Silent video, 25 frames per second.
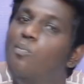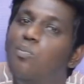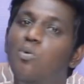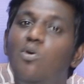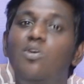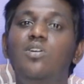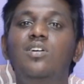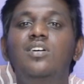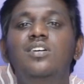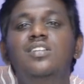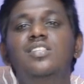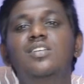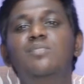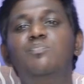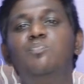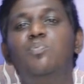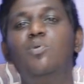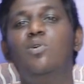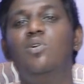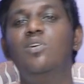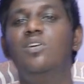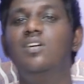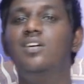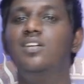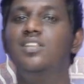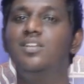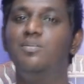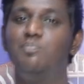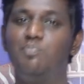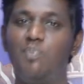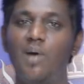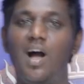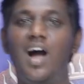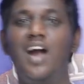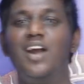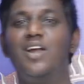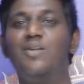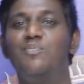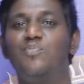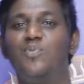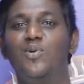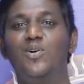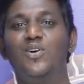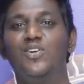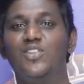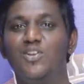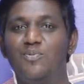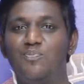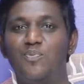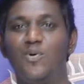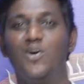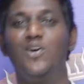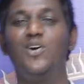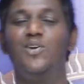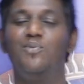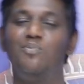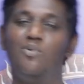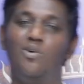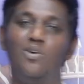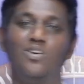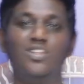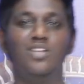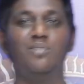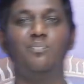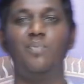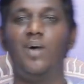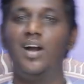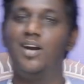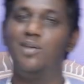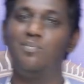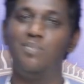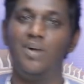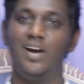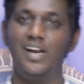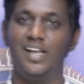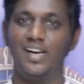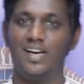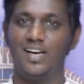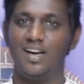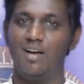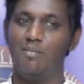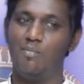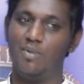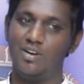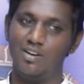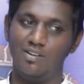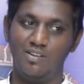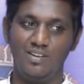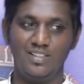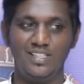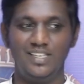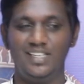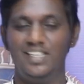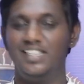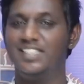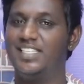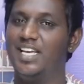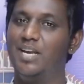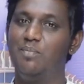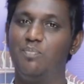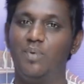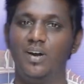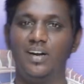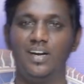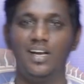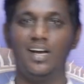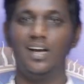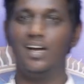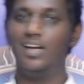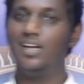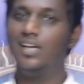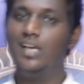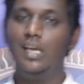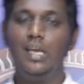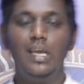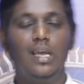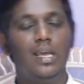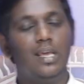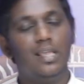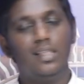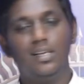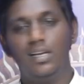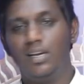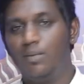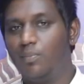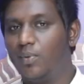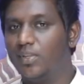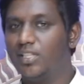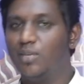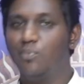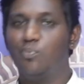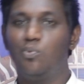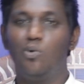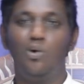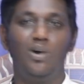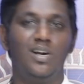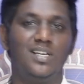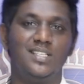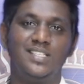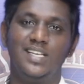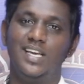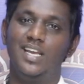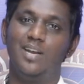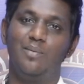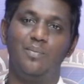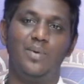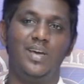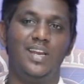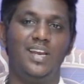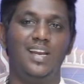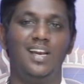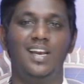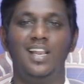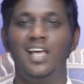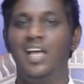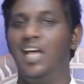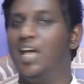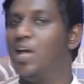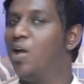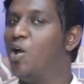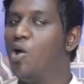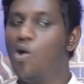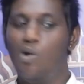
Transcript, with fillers: பொங்குது பொங்குது பானை பொங்குதோ பொங்கல் பொங்குதோன்னு பாட்டு பாடிருக்கலாம் பட் அவங்க வந்து டிசைட் பண்ணிட்டாங்க இதுங்களை பார்த்தா பொங்கல் செய்கிற மாரி இல்லை